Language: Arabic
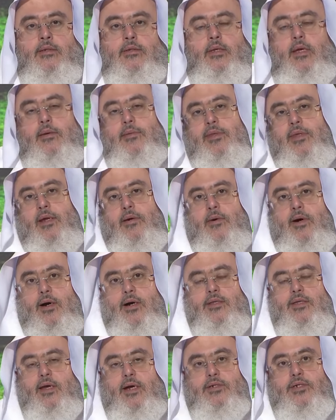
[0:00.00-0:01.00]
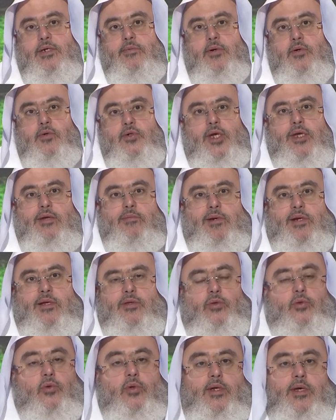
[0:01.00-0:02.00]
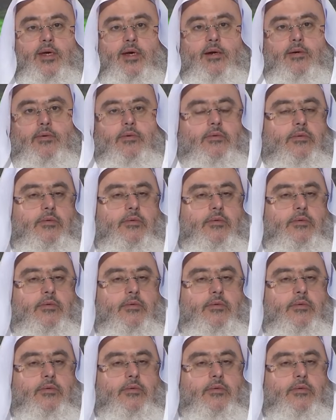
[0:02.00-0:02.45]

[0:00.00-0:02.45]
طيب اذا الواحد اعجبه شيء من الدنيا